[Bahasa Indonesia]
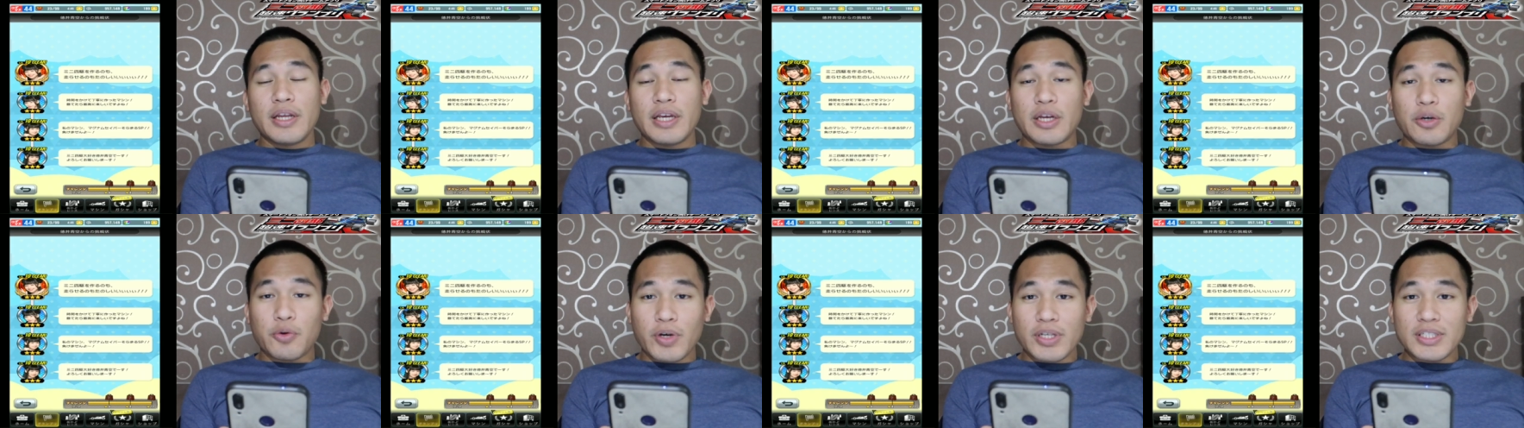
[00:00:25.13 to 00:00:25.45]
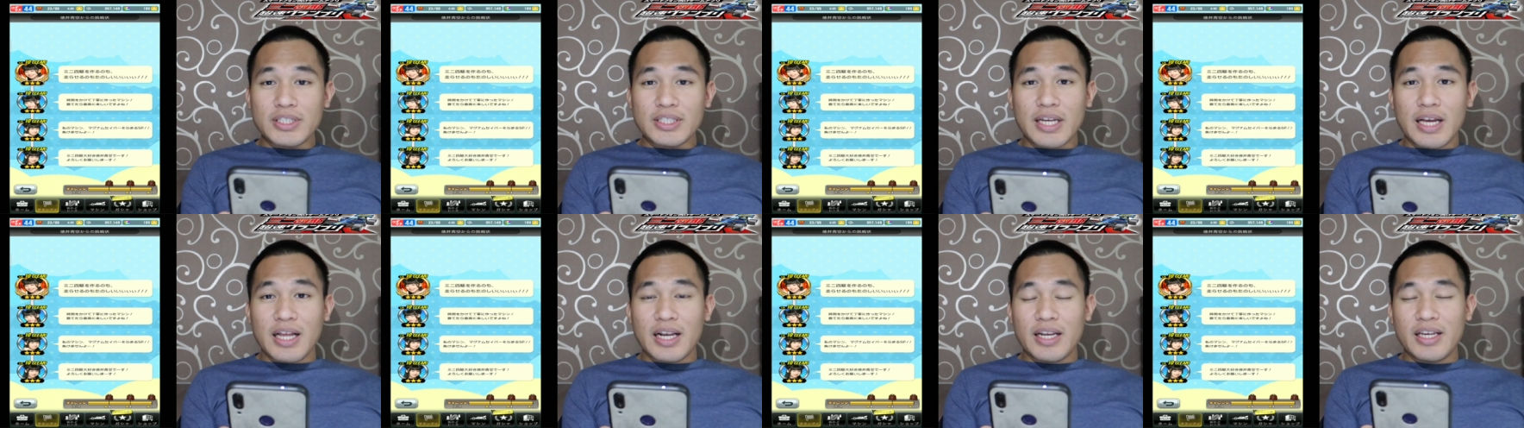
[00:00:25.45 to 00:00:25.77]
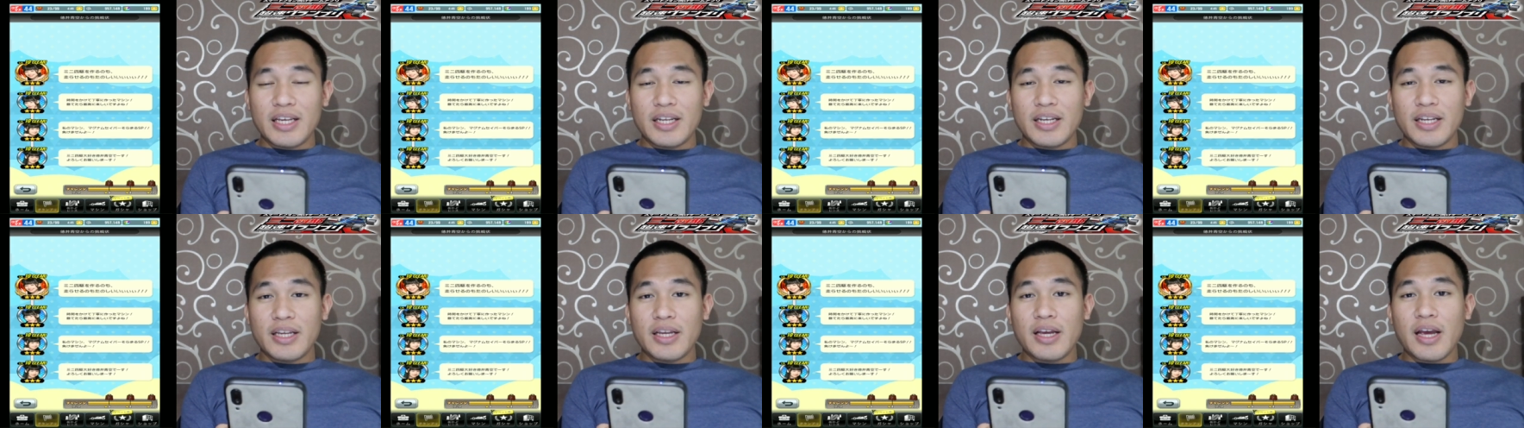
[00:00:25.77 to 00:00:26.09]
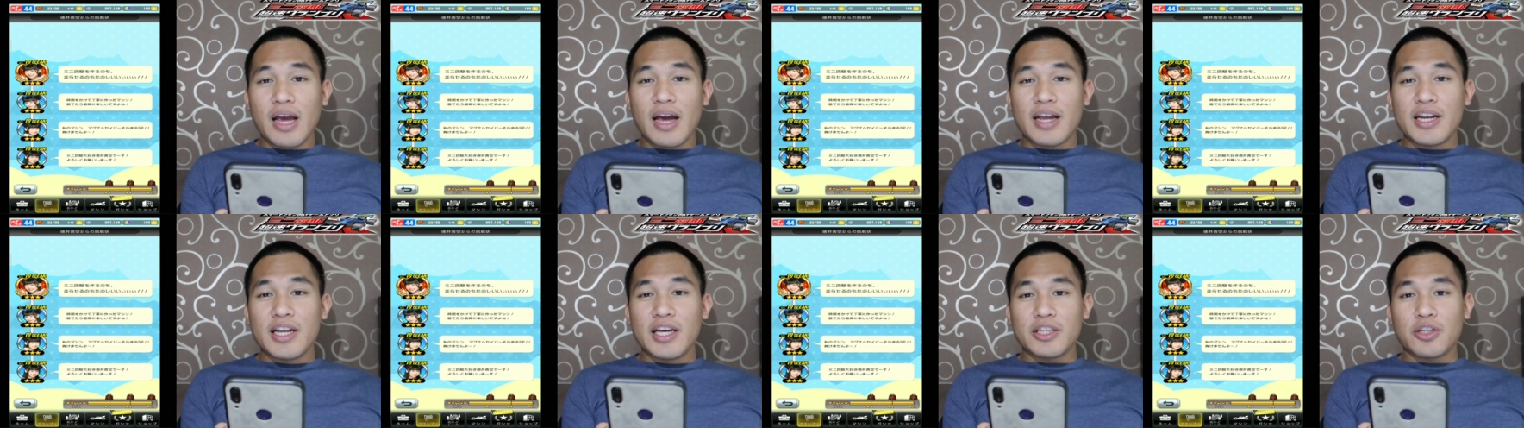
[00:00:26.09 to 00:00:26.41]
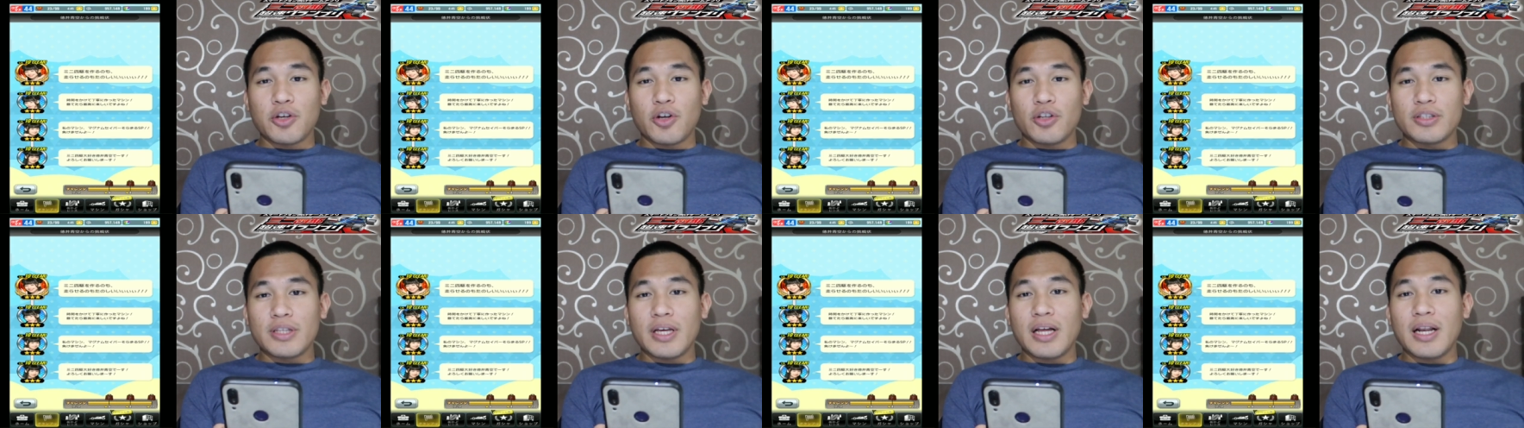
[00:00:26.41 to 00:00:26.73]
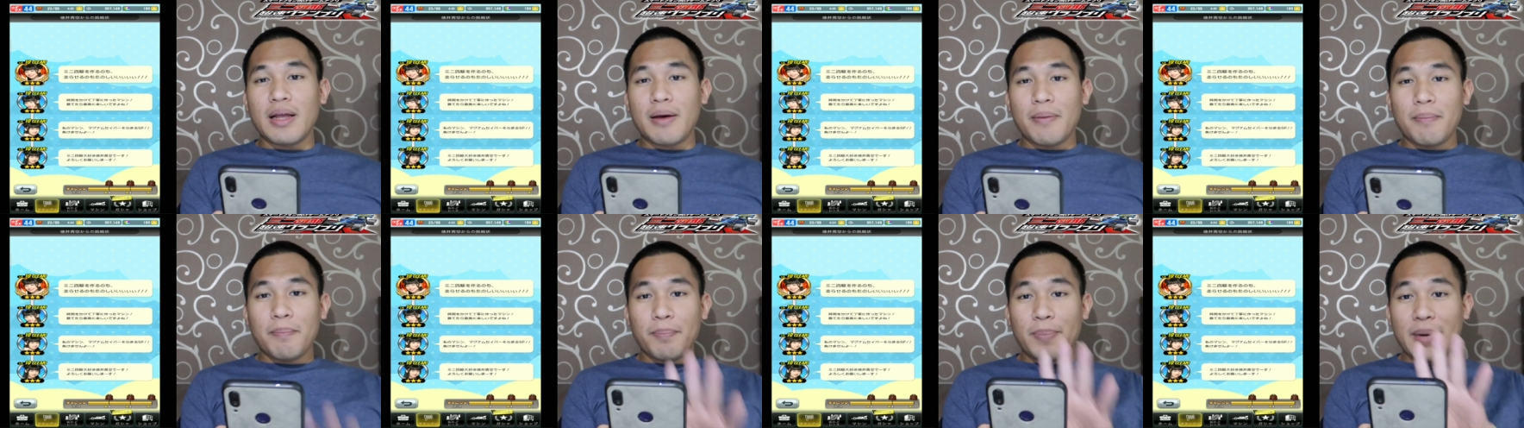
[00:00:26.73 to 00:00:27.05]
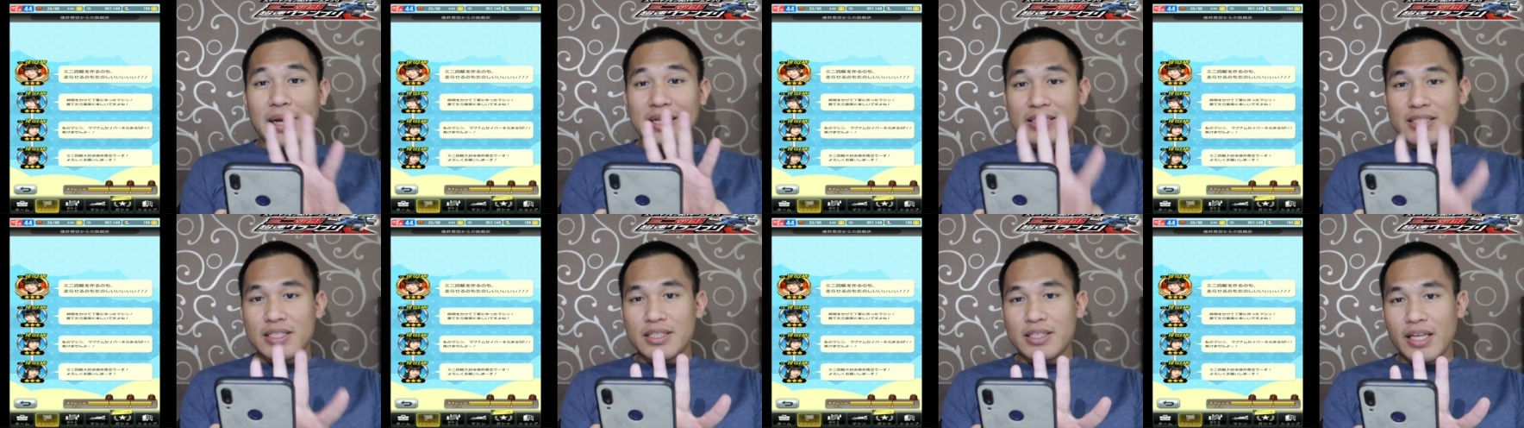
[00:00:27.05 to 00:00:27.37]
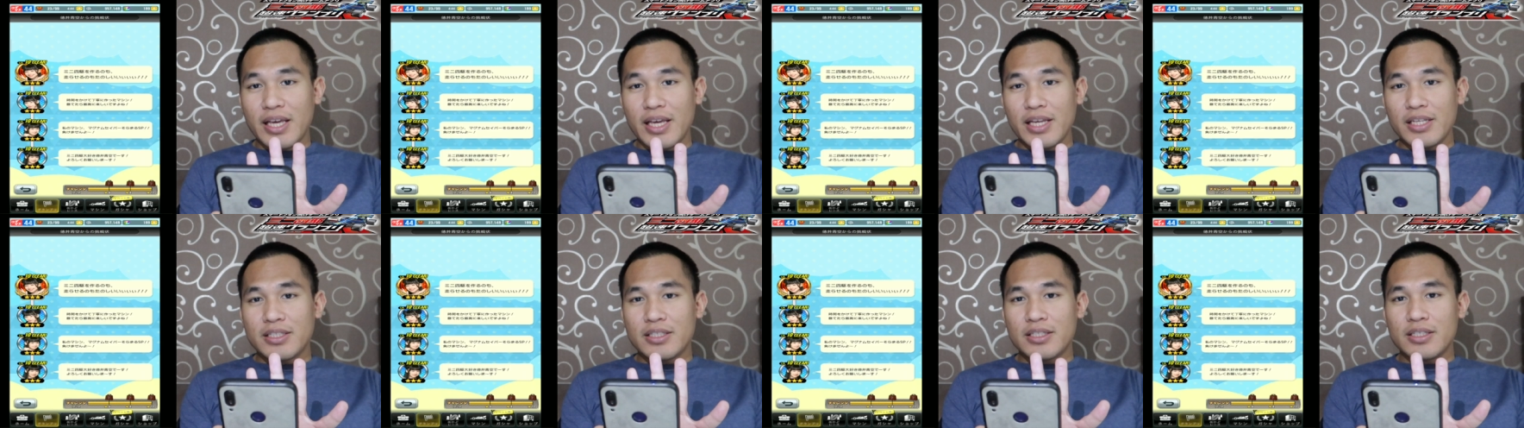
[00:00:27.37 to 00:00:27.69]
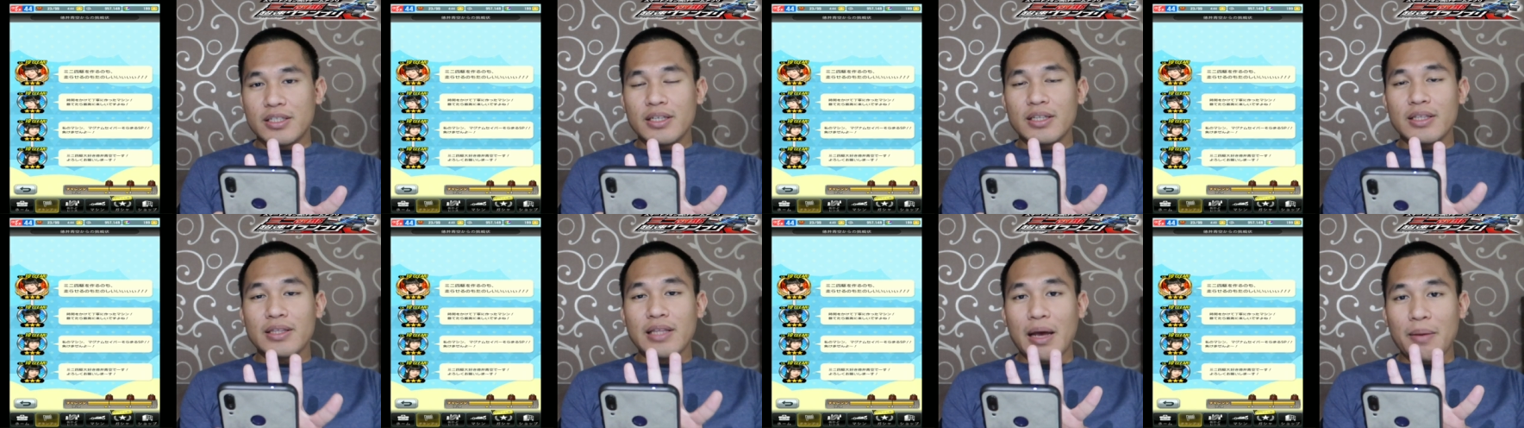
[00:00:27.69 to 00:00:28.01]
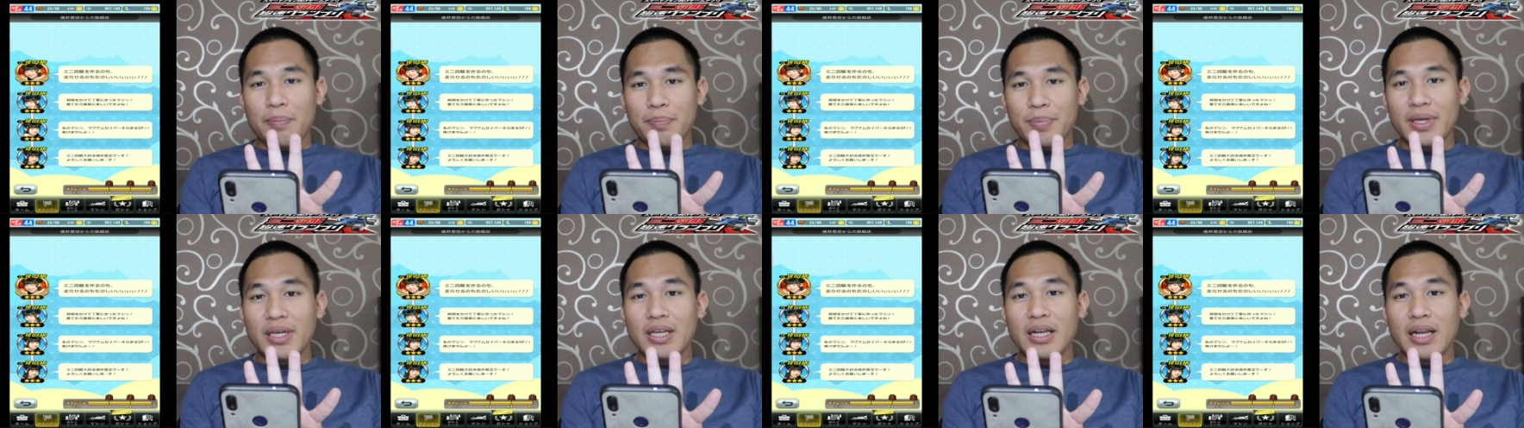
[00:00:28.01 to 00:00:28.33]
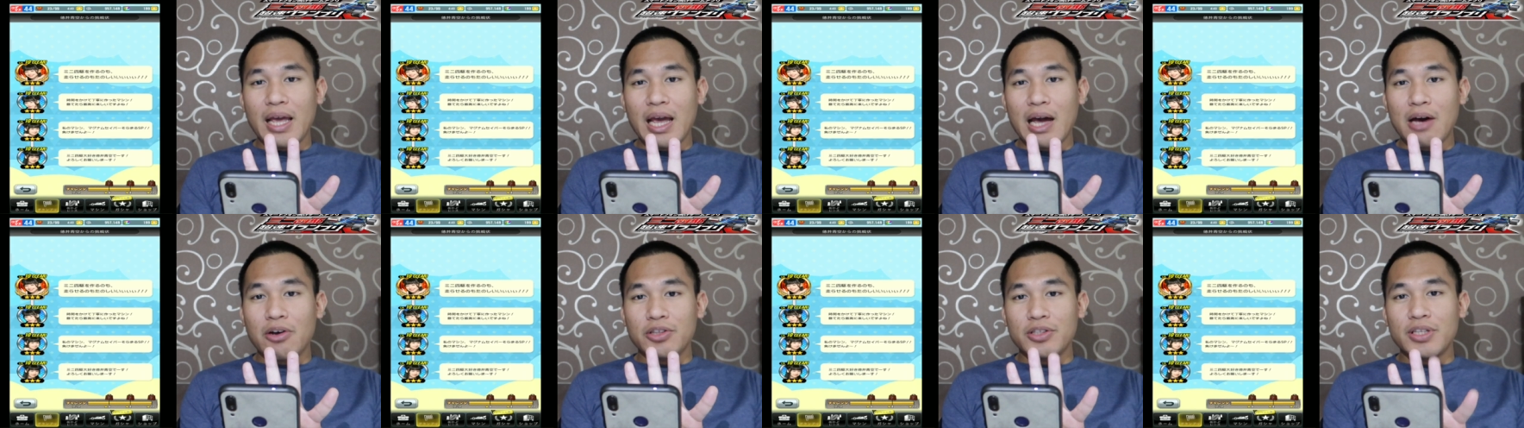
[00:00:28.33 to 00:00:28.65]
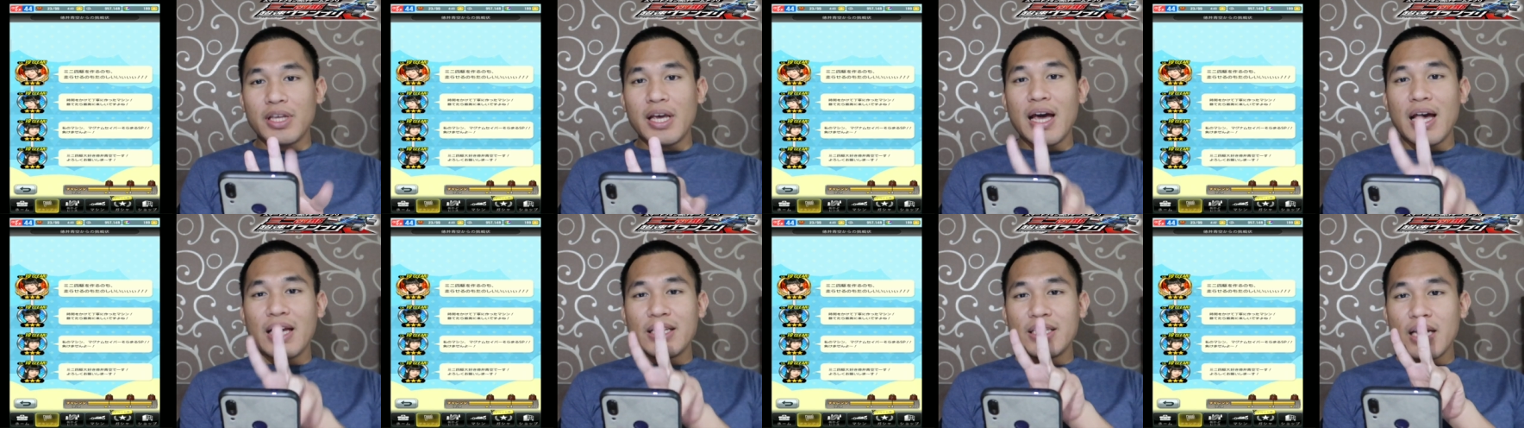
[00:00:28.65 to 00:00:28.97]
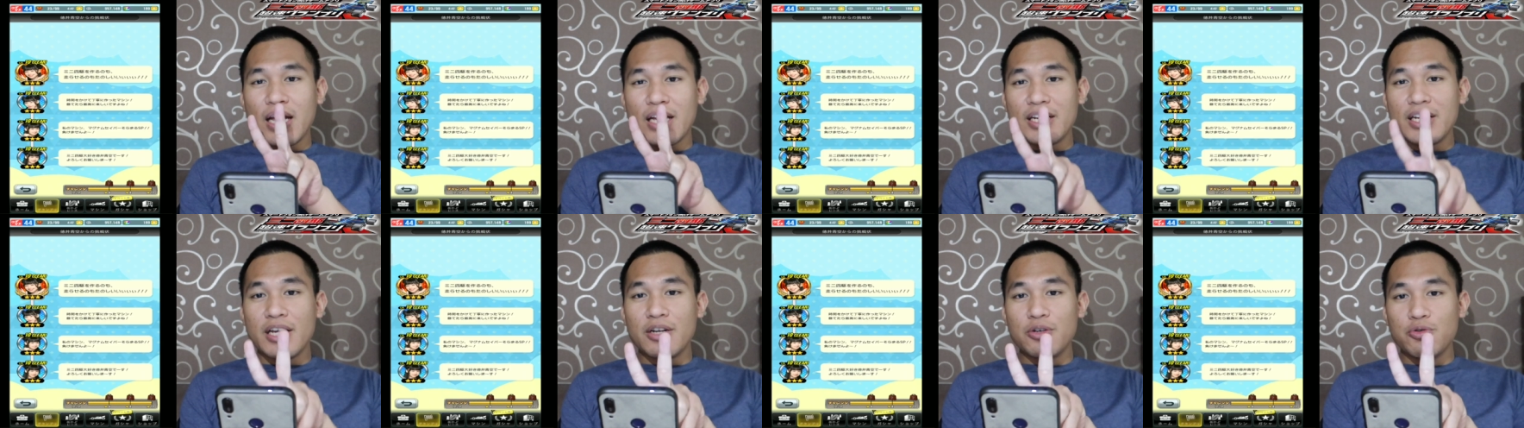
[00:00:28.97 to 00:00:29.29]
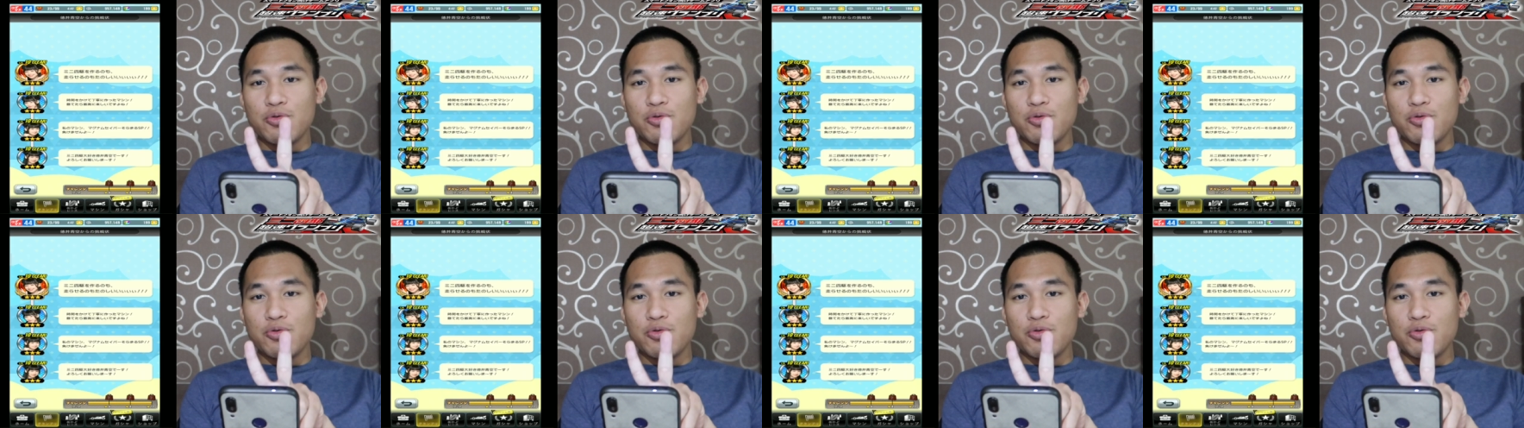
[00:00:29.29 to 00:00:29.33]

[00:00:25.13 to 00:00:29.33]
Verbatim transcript: Di quest kali ini ada total 4 stage, tapi layoutnya hanya ada